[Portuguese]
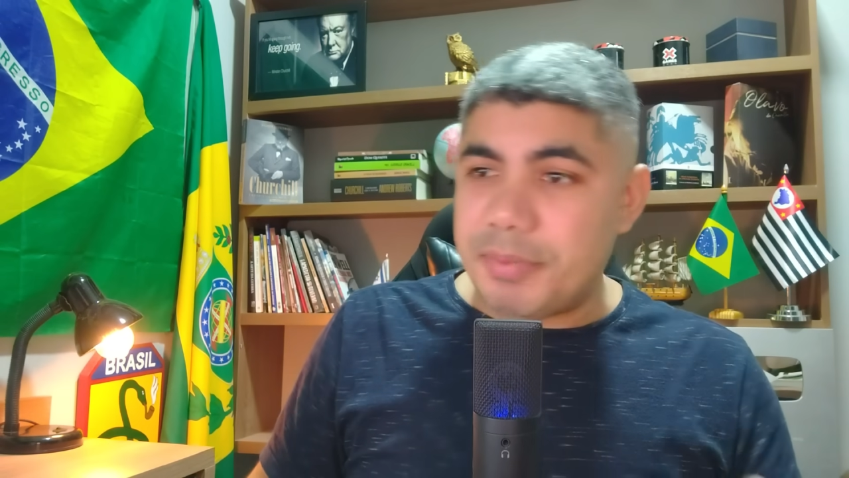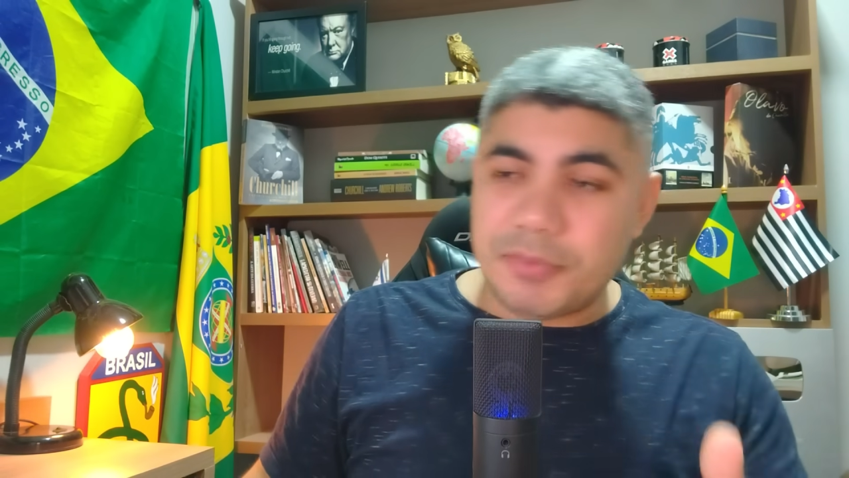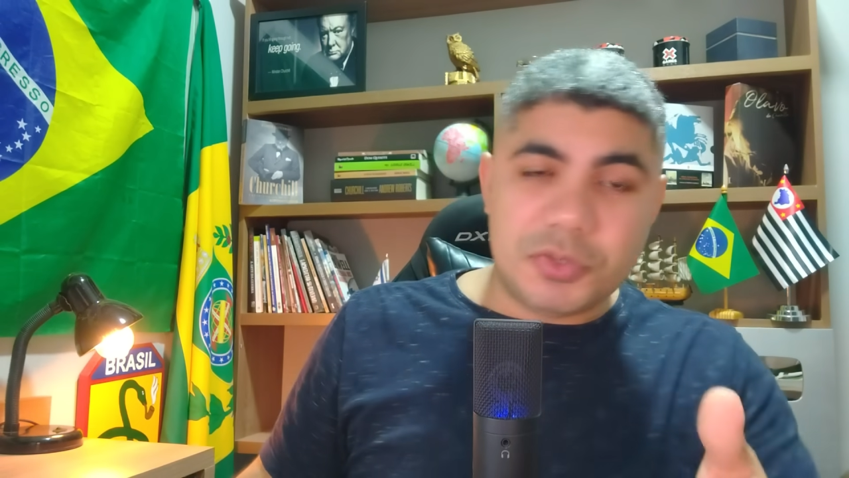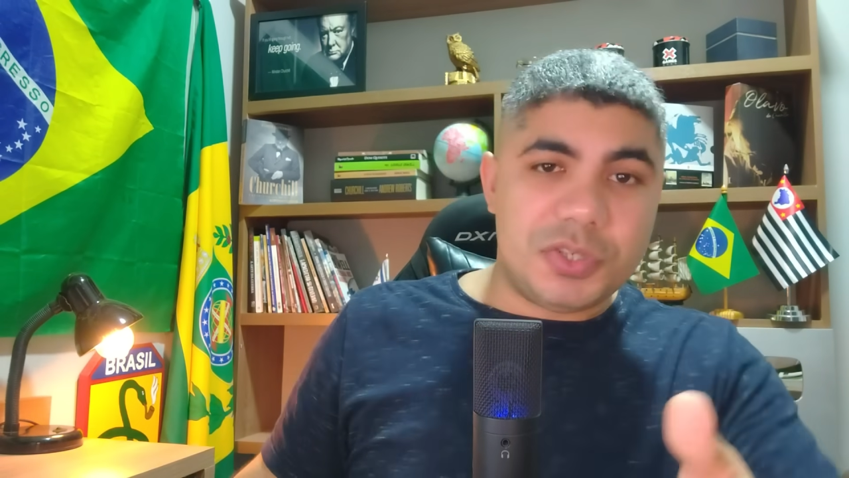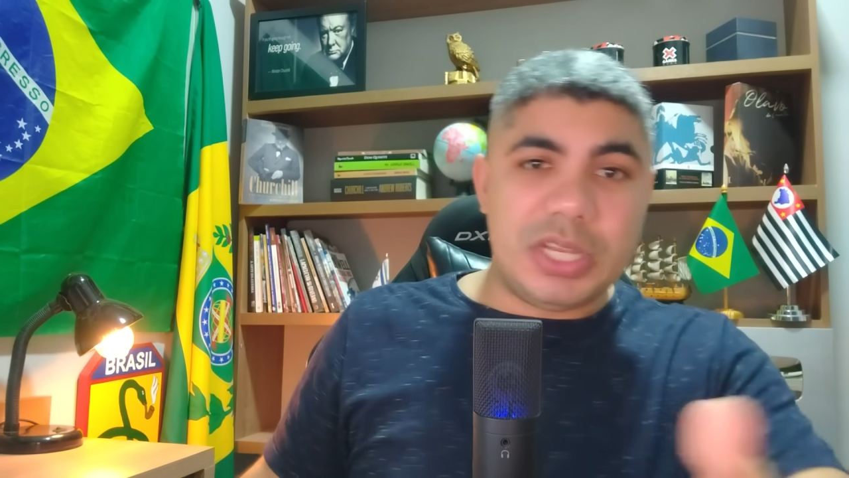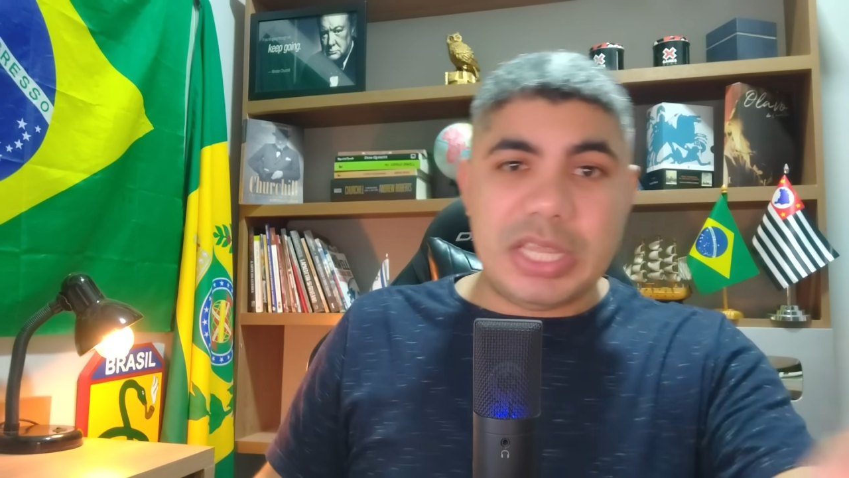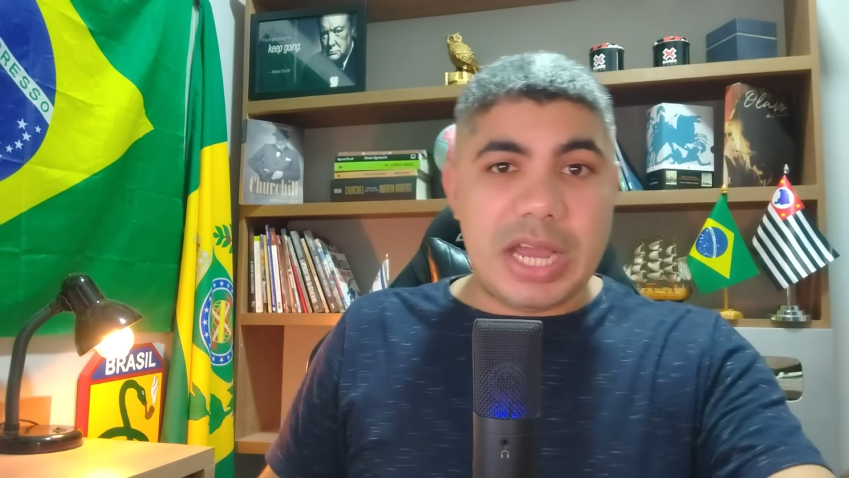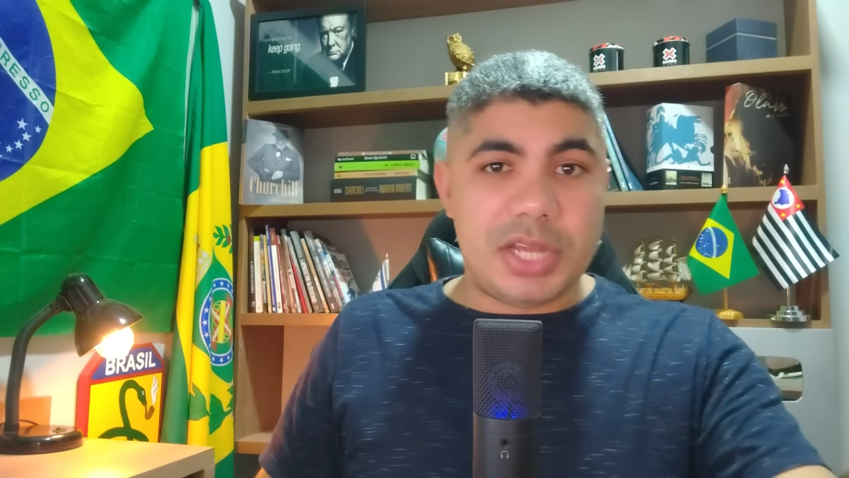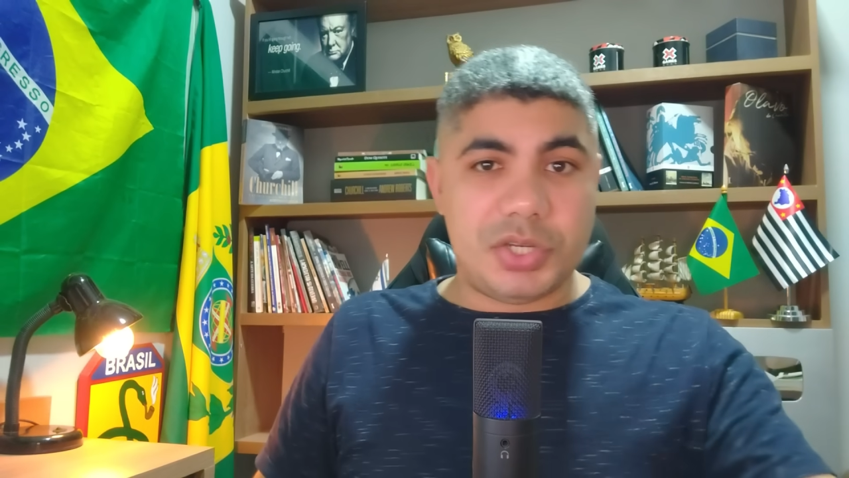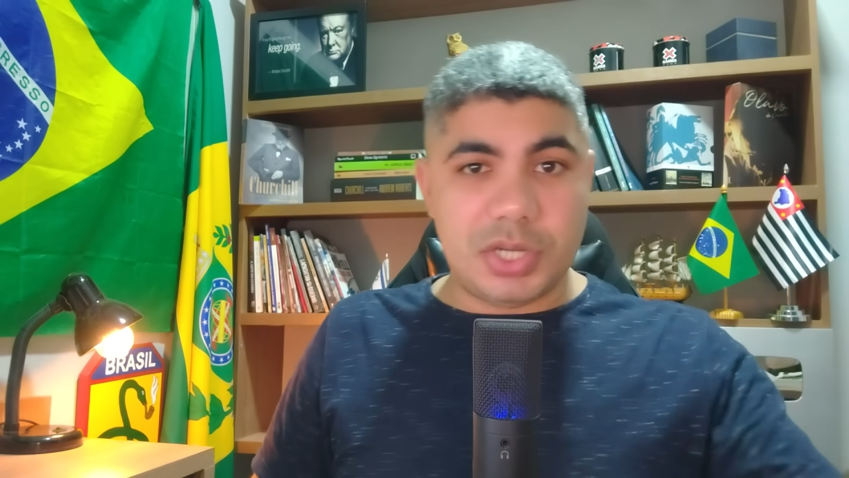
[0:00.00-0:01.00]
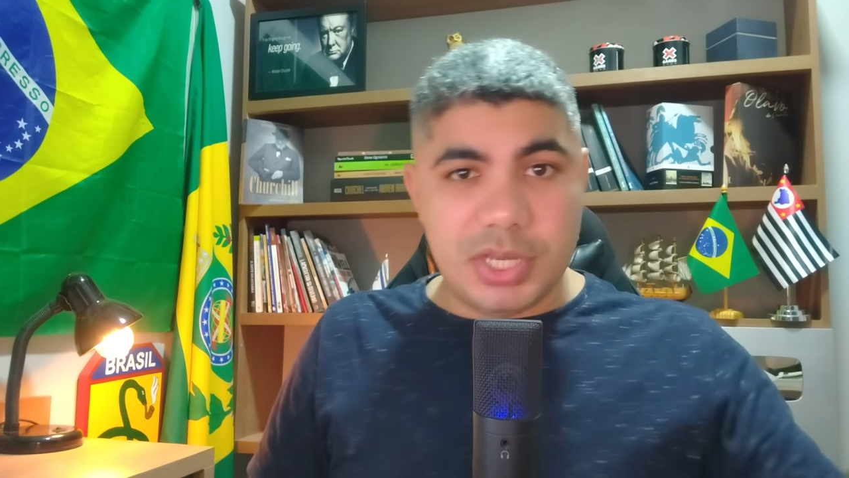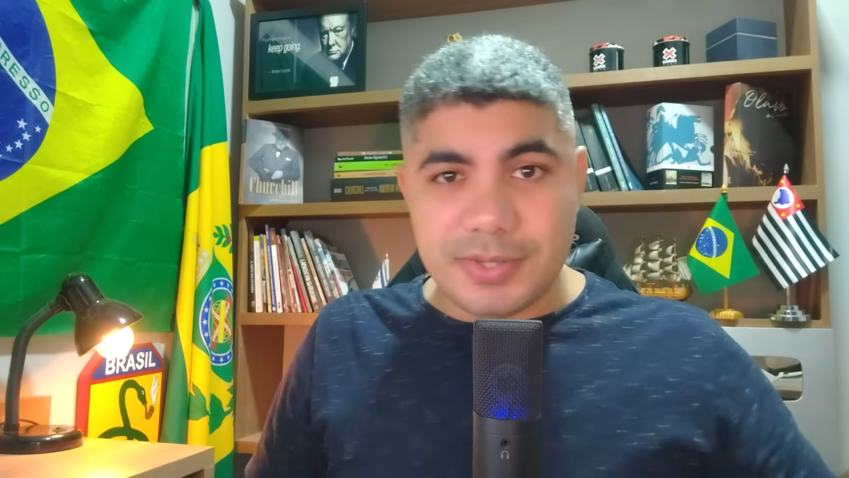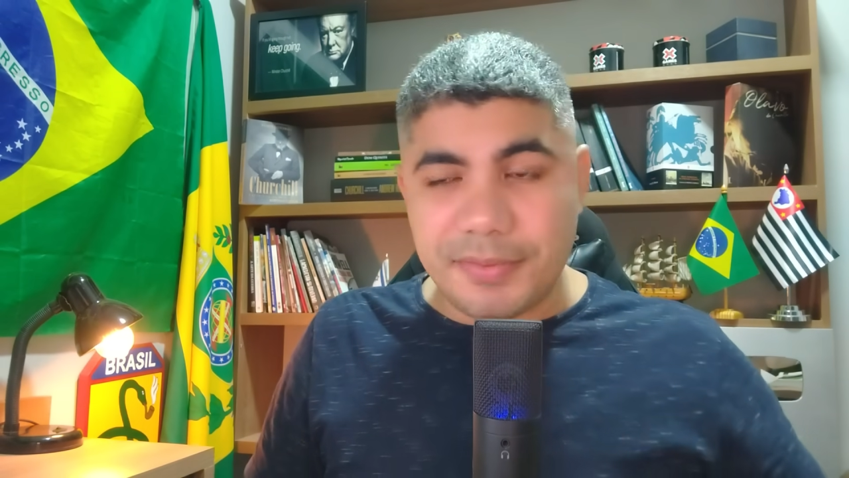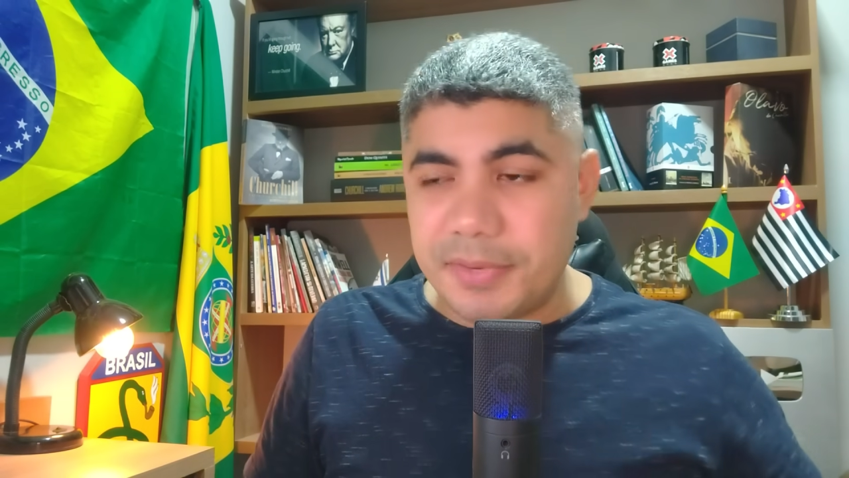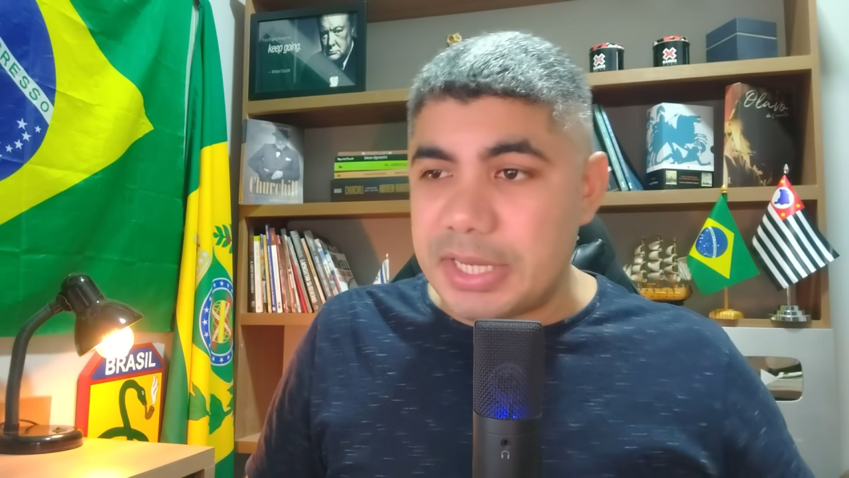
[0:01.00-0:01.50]
Para você que acha que
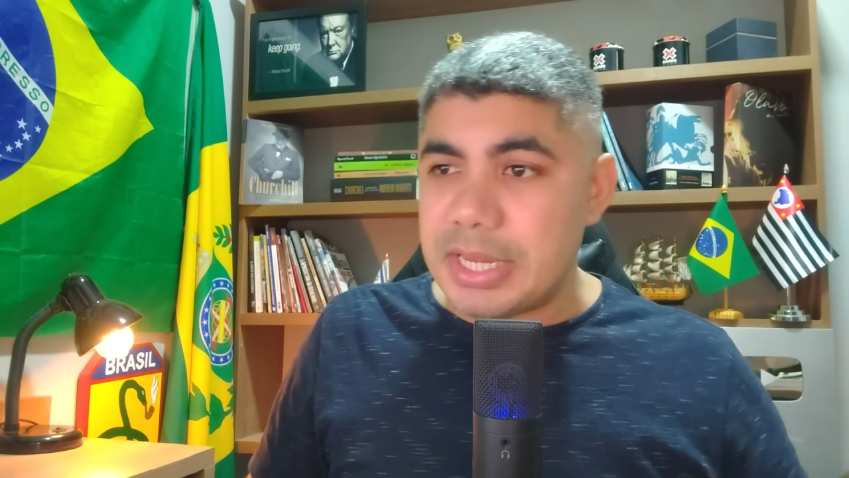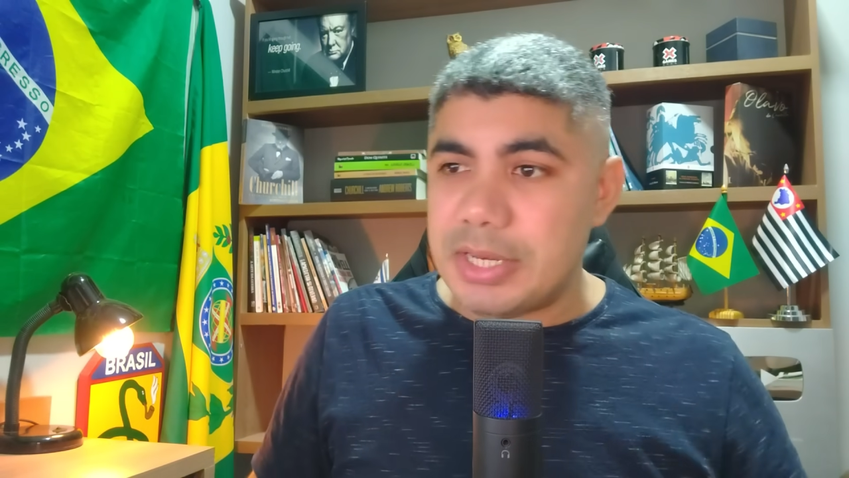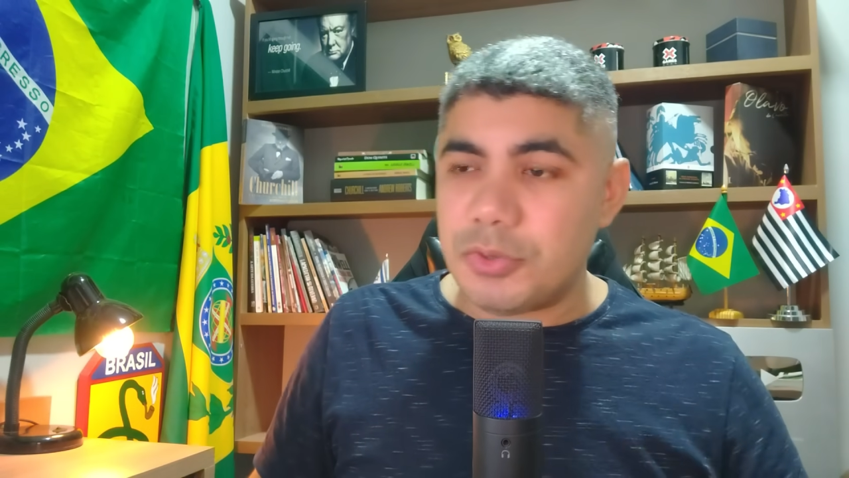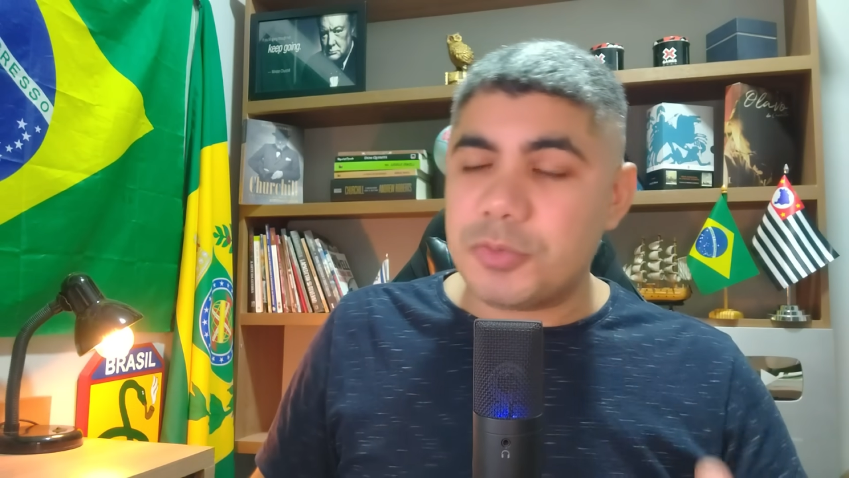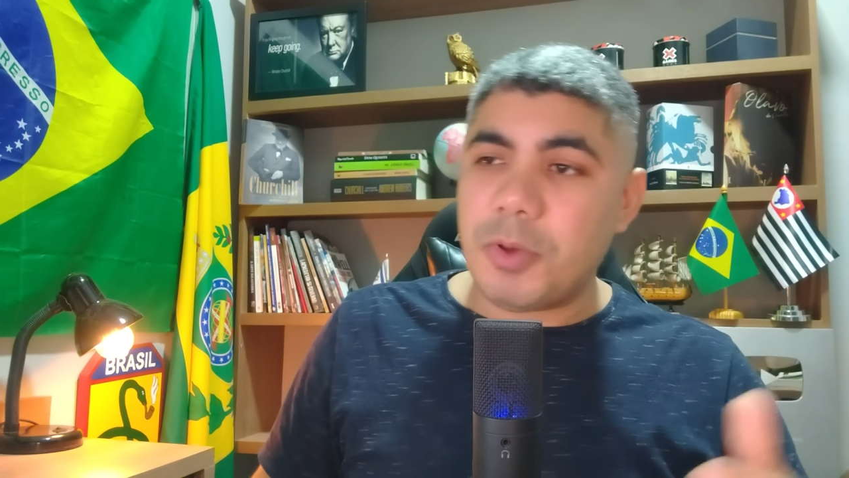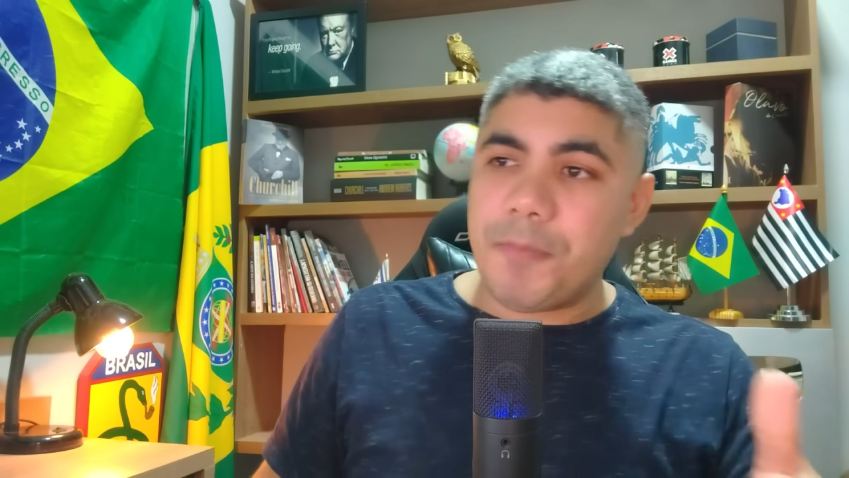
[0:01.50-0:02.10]
isso é fake news.